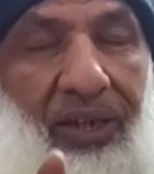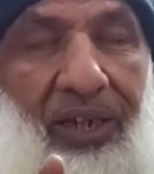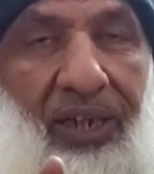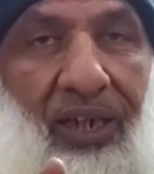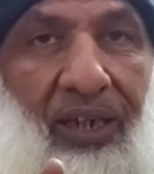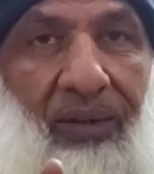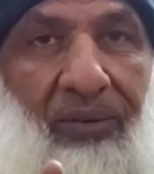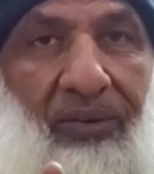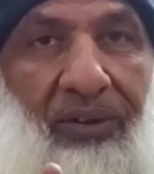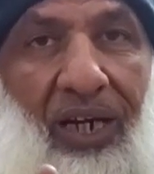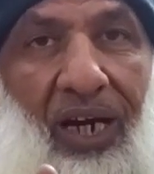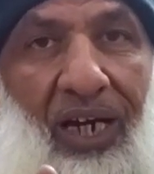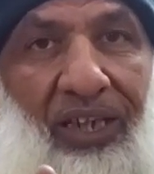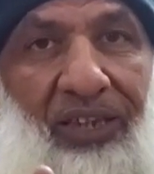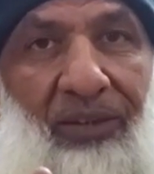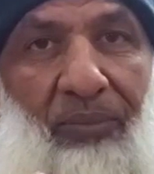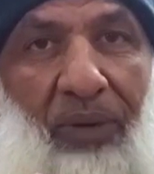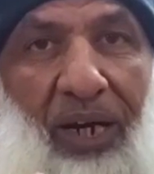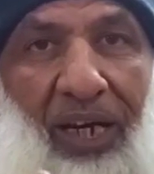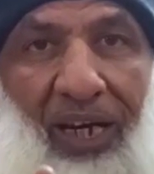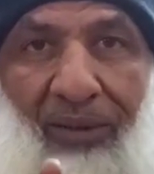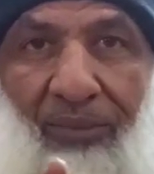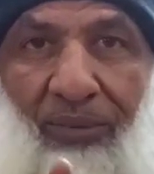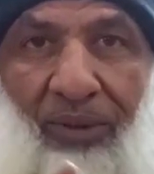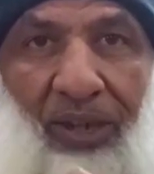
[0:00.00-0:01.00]
एक रात
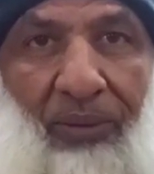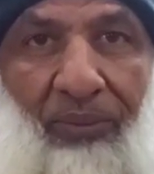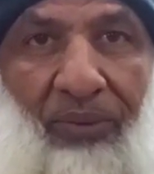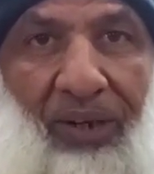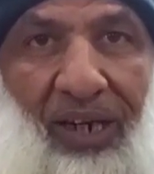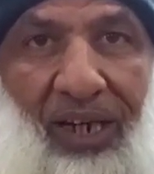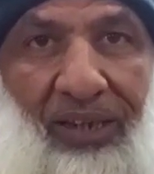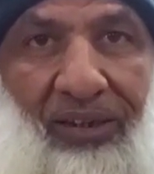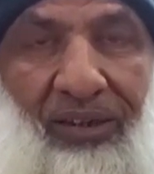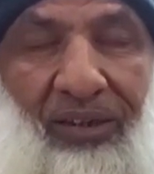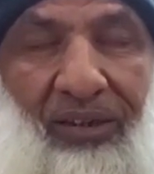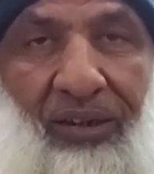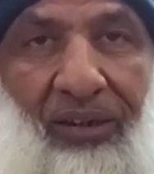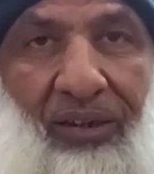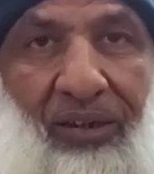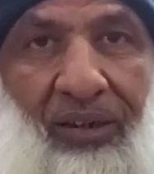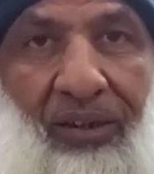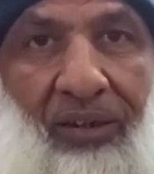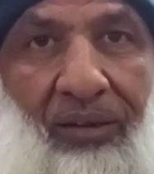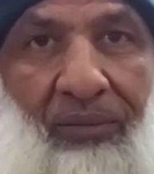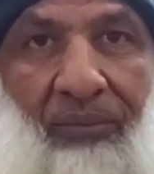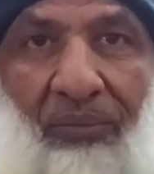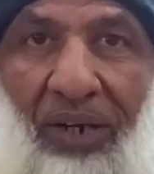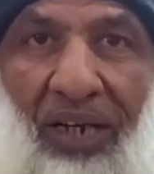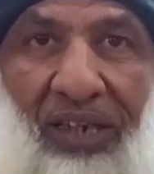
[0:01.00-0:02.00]
बारह बजे बाद
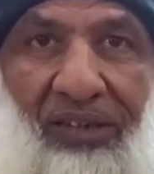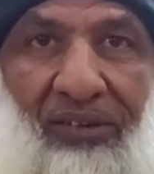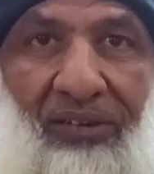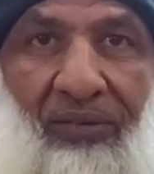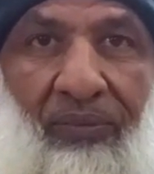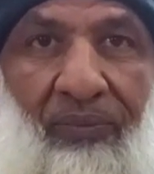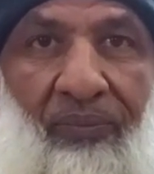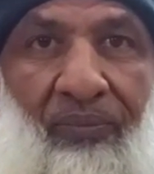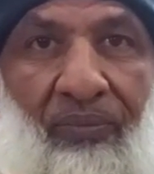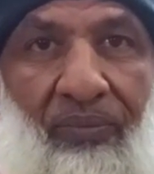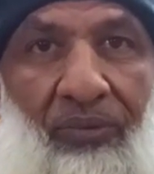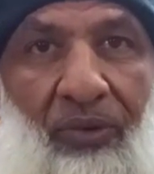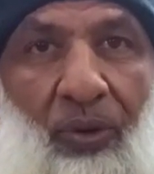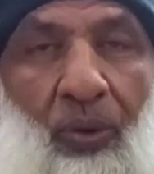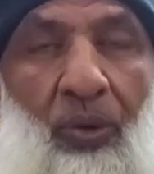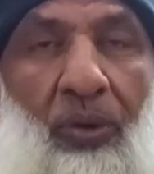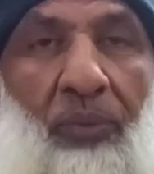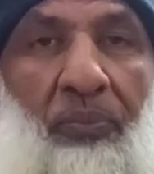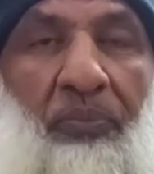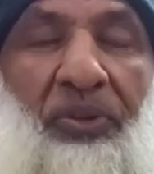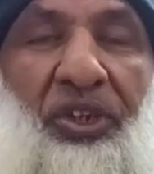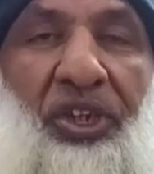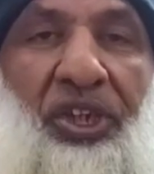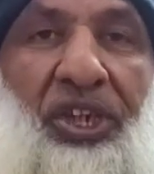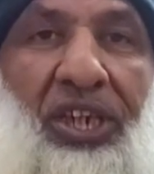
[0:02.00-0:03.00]
बस
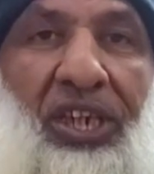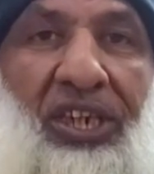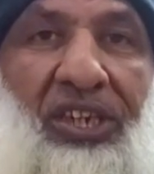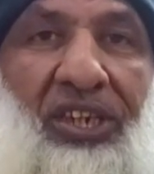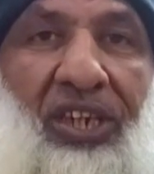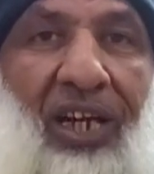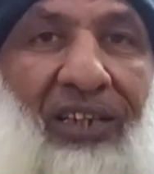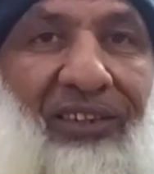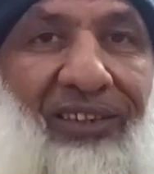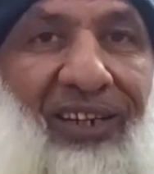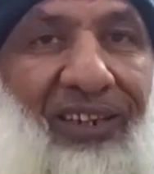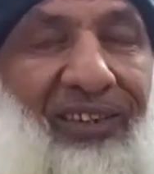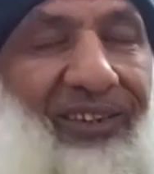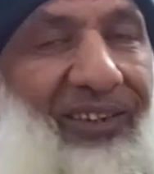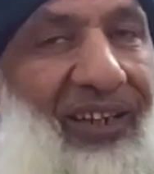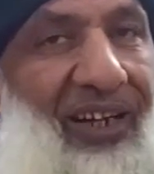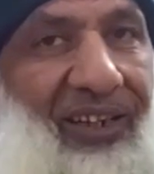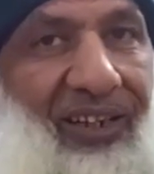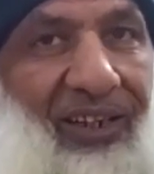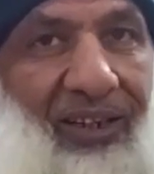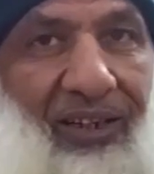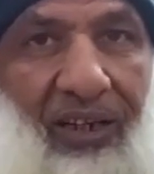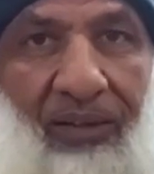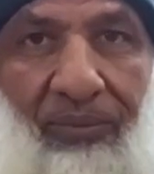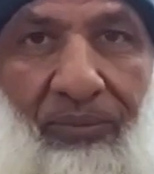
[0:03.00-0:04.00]
कोई छः सात आठ
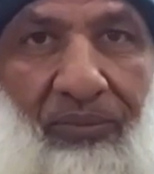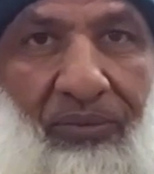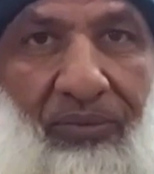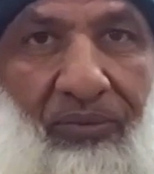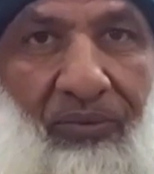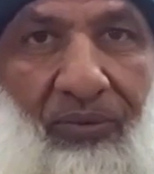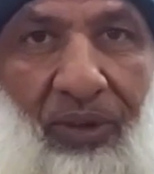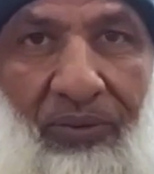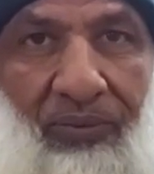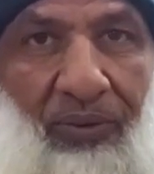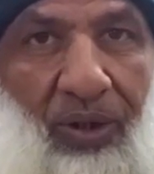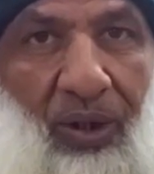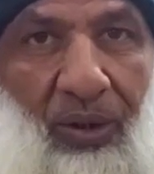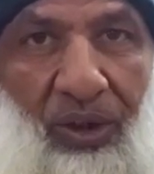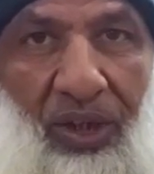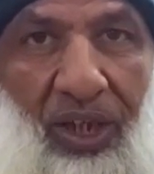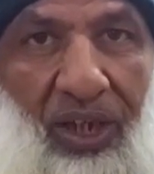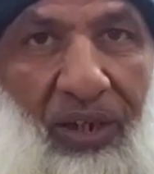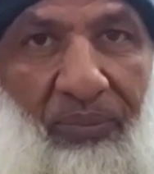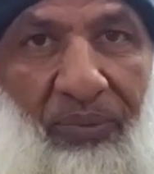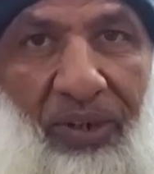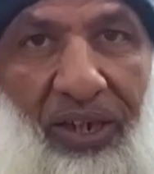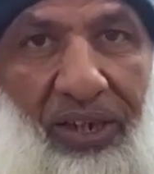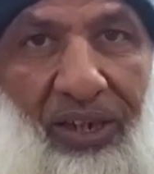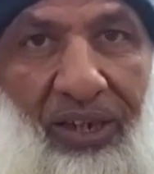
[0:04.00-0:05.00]
घंटे का वक्फा
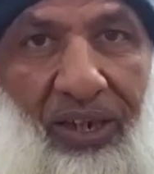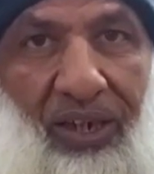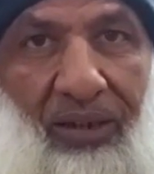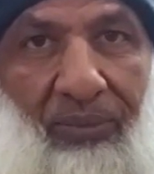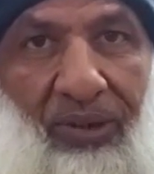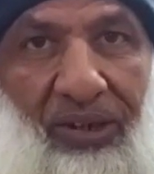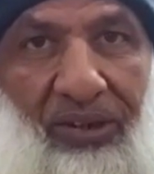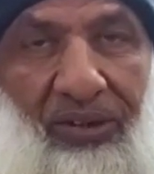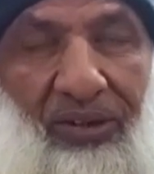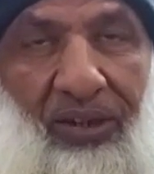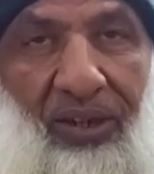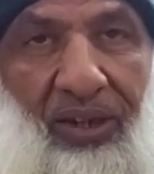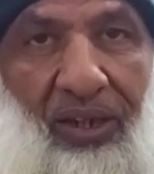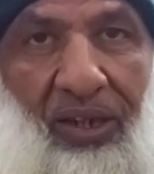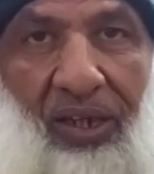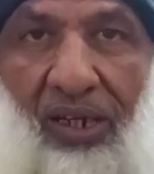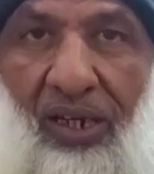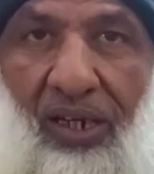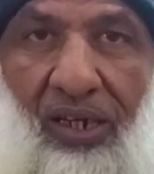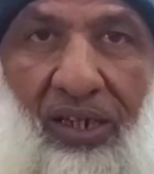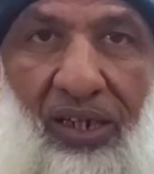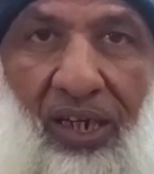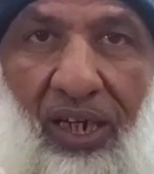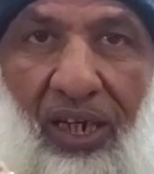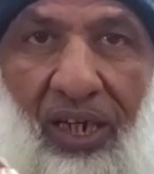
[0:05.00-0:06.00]
होता है पानी का बस
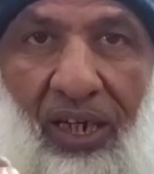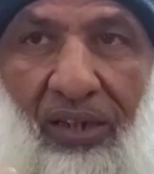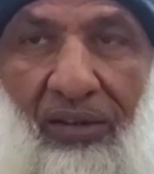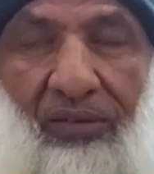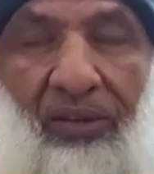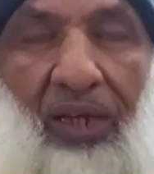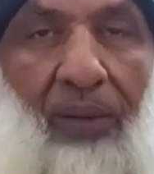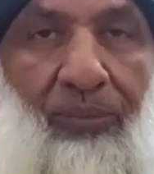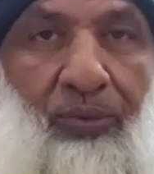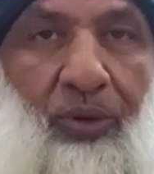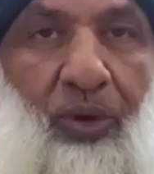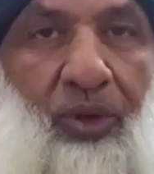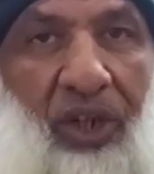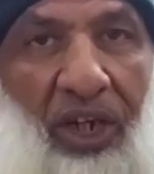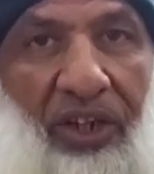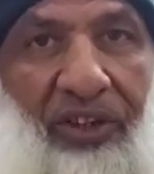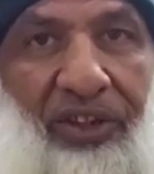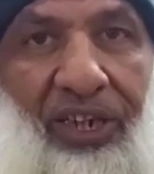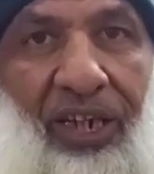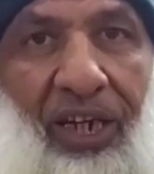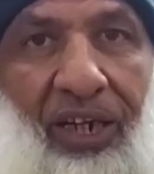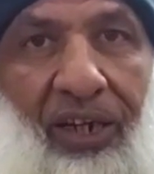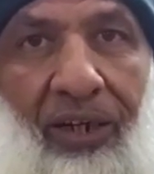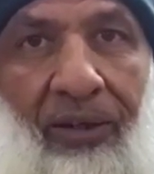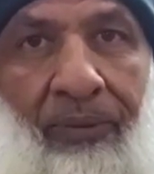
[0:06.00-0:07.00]
ये अब तो
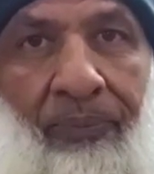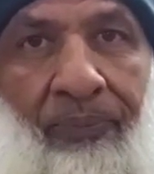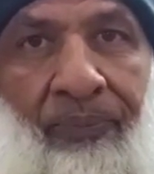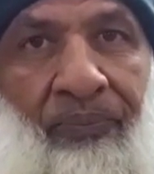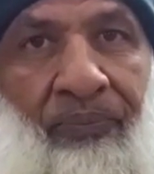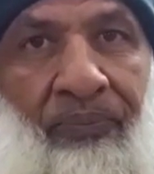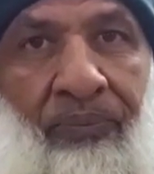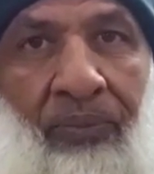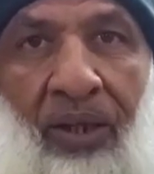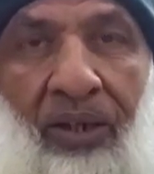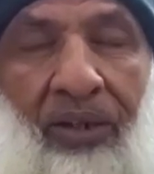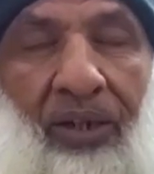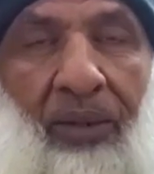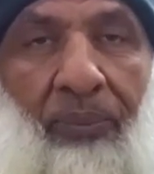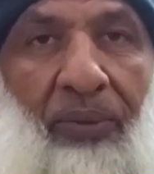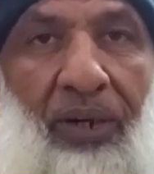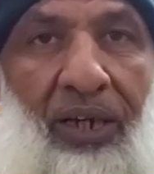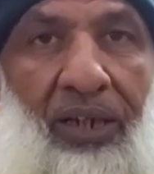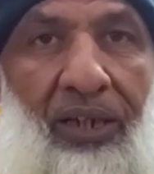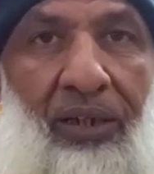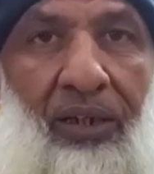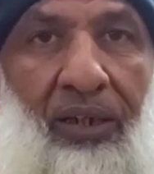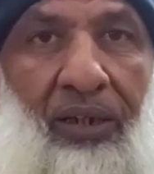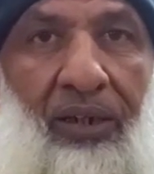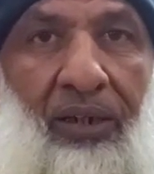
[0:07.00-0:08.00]
सर्दी है ना ये
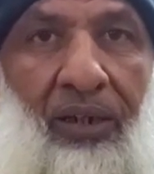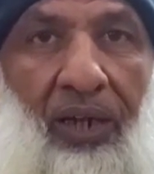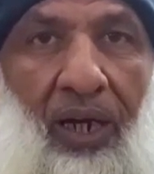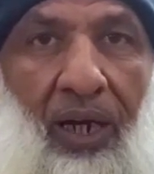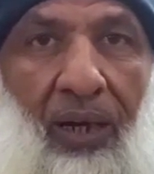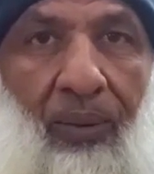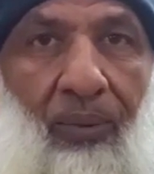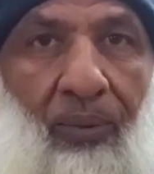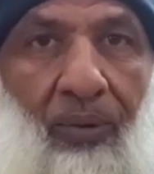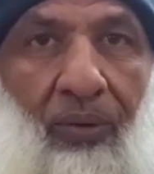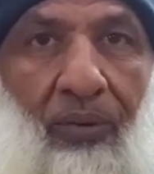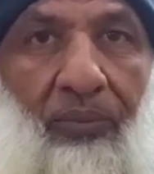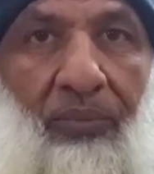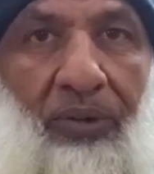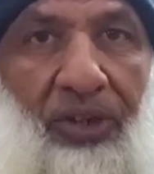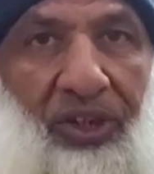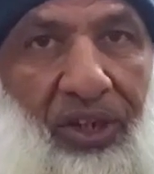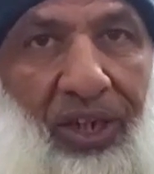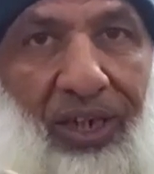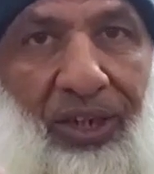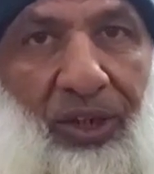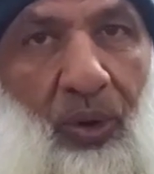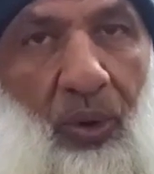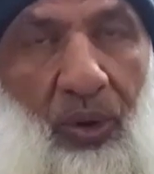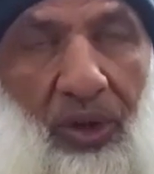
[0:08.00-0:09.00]
पानी आपको
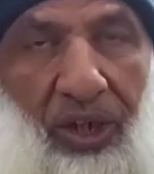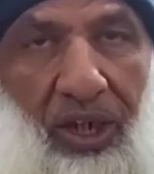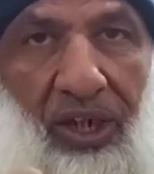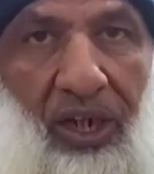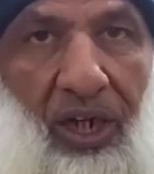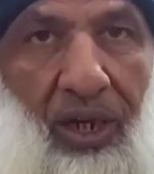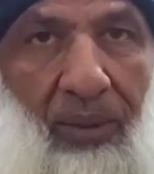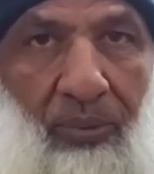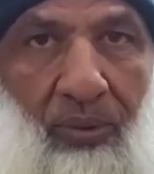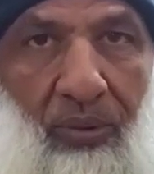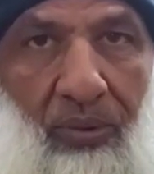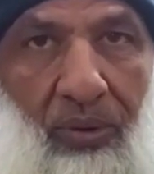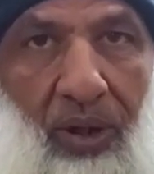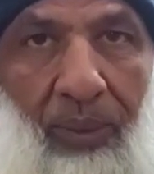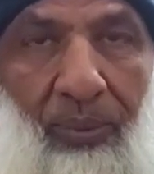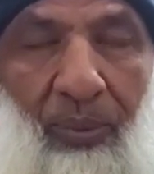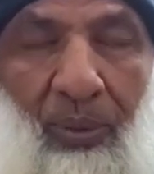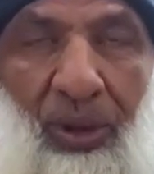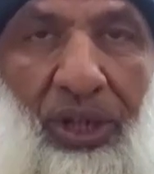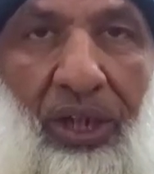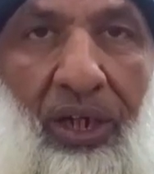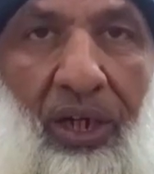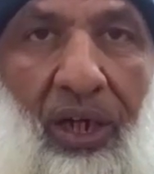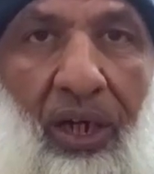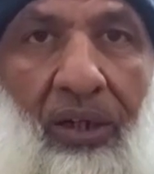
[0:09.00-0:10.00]
बर्दाश्त हो जाएगा आपको
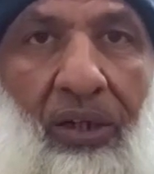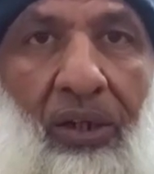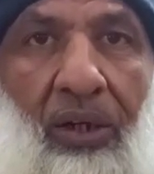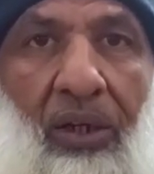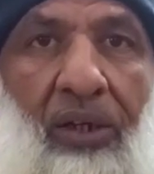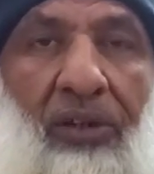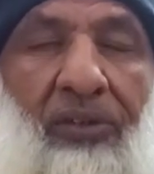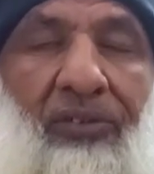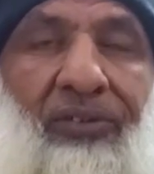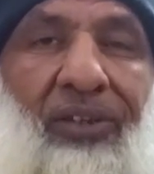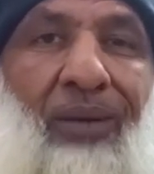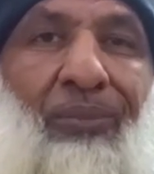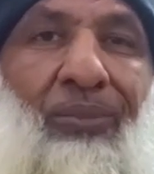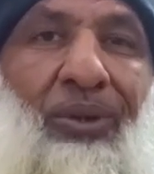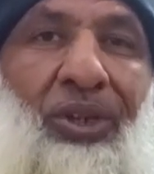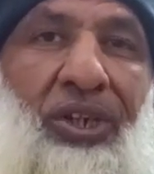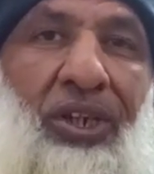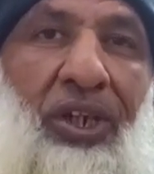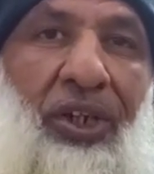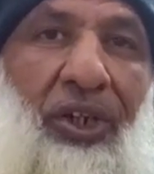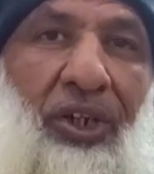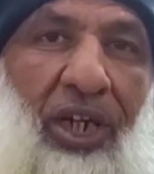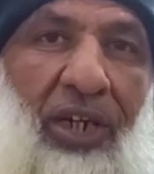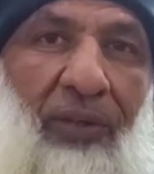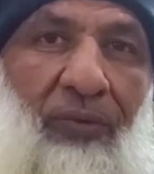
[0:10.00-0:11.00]
आपको पता सब
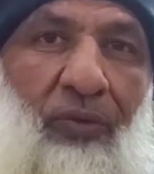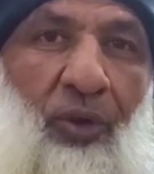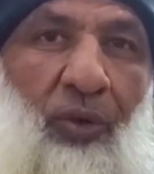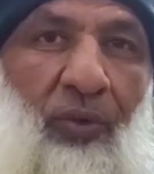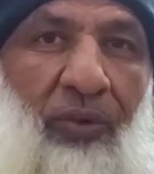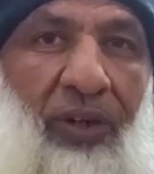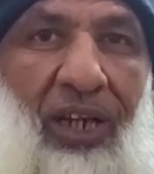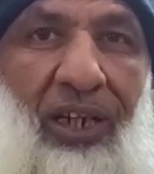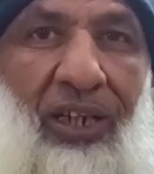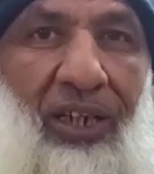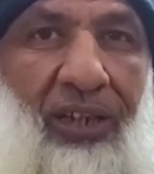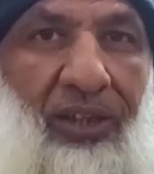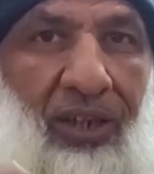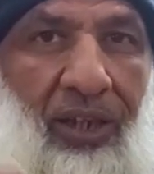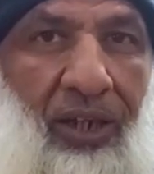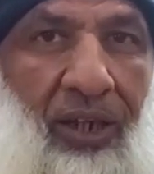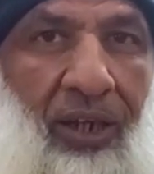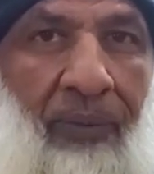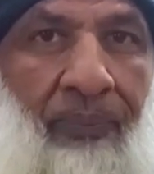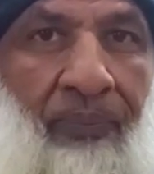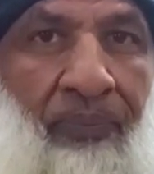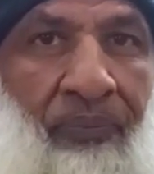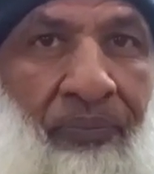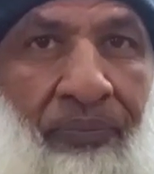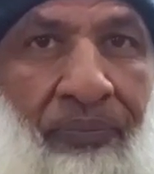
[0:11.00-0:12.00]
बच्चे ड्राई फ्रूट वगैरह लेते
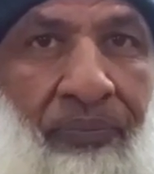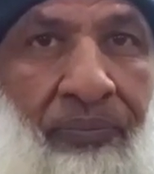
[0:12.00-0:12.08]
हैं